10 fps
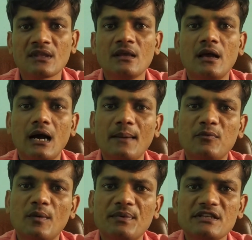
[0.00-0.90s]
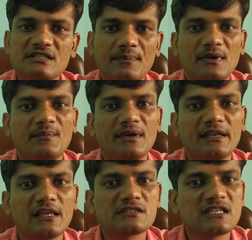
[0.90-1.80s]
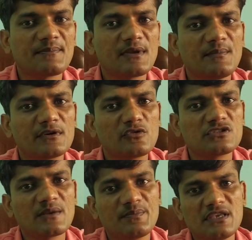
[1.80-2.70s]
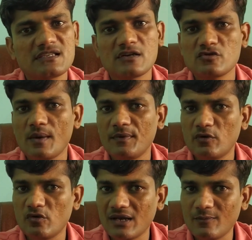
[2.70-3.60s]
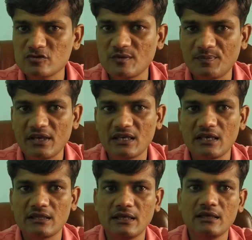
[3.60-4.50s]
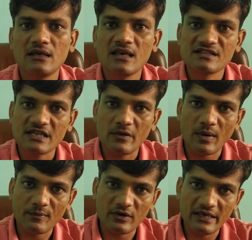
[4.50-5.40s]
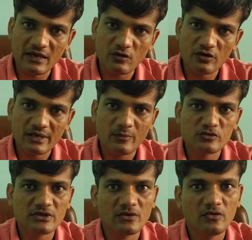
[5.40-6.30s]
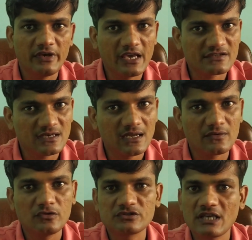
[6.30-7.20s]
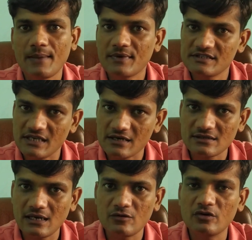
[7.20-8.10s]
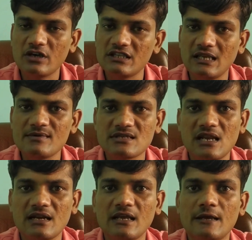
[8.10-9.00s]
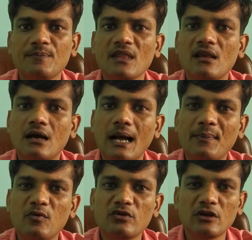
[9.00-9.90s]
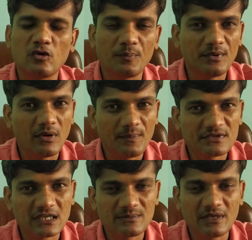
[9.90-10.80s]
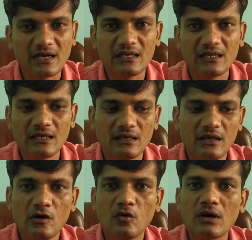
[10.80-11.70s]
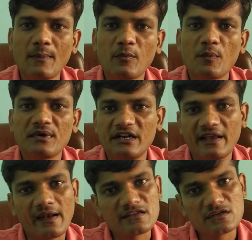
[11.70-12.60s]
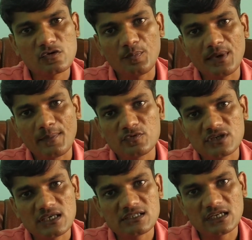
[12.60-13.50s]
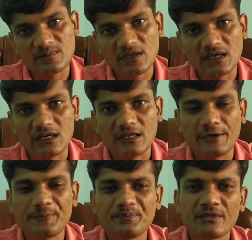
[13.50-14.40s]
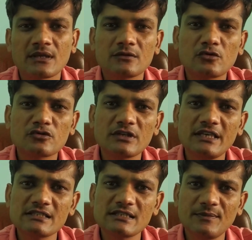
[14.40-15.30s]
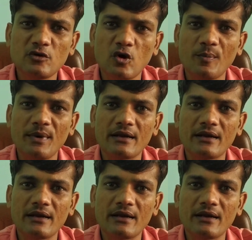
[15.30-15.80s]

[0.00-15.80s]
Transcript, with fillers: फ्रंट पेज की कॉपी लेनी है आपको अपने सेप्टेम्बर यानी कि सेप्टेम्बर दो का जो आपने कॉन्ट्रीब्यूशन पे किए थे चाहे वो आपका एक कॉन्ट्रीब्यूशन हो एक चलान हो चाहे आपके चार चलान हो कितने भी चलान हैं आपको उनकी कॉपी वहाँ पे साथ में लगानी है और आपको अपना डिक्लेरेशन की कॉपी आपको उसके साथ में लगानी है